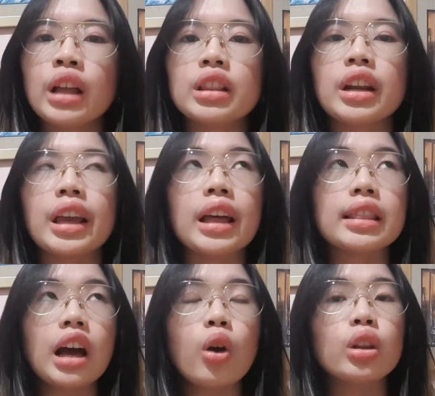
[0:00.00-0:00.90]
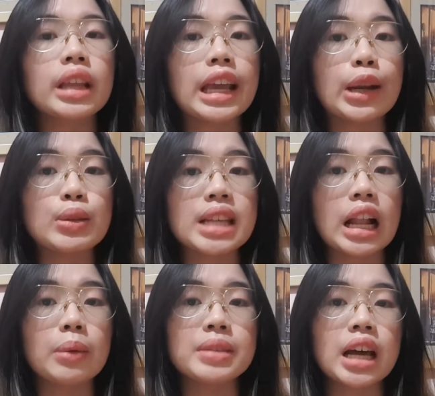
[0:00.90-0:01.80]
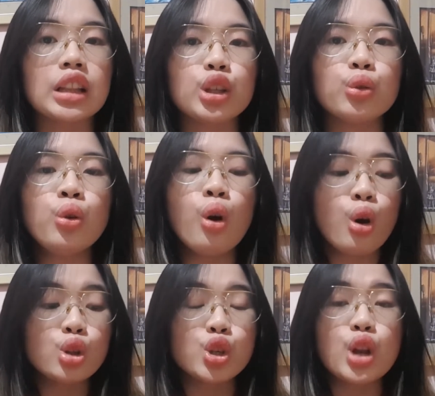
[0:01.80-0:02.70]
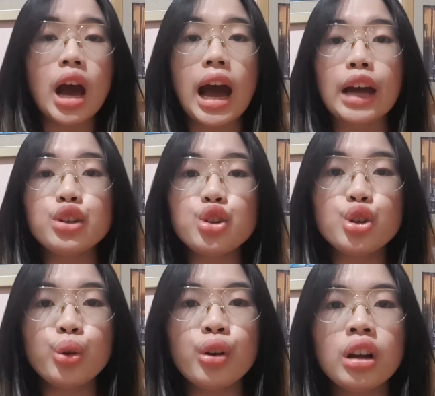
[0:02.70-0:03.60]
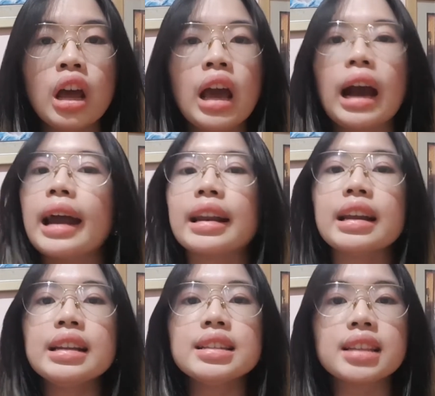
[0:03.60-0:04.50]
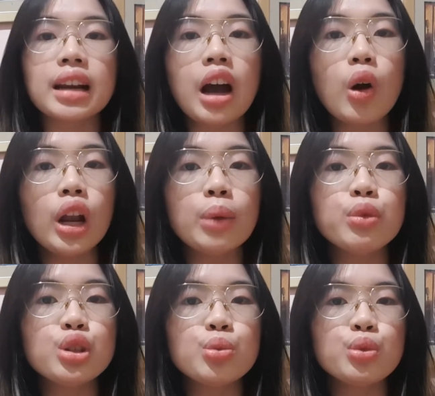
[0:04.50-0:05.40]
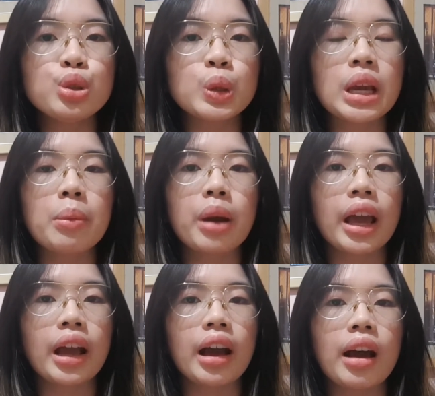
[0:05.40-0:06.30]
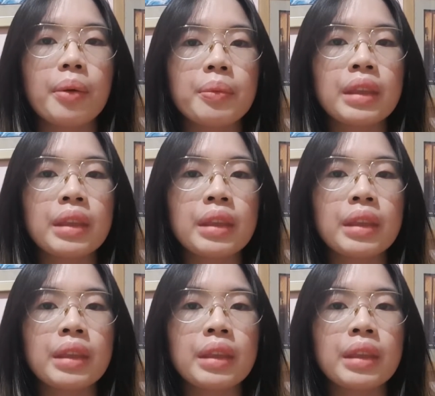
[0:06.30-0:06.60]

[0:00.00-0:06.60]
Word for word: Ternyata kota Yerusalem saat itu sudah hancur karena diserang oleh musuh-musuhnya mereka.